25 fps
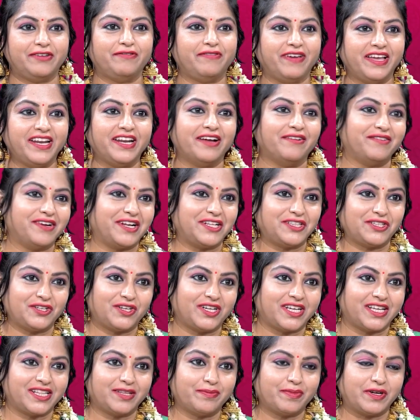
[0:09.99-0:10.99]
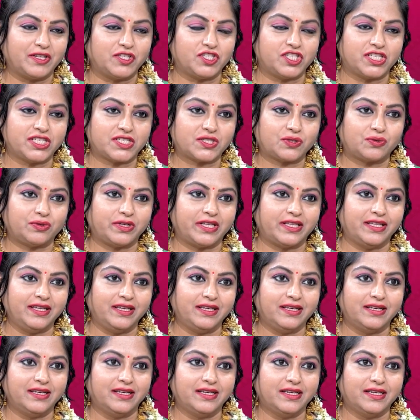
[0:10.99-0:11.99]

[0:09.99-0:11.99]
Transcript: ఇవే నవరాత్రులు కదా మనం చేసుకునేది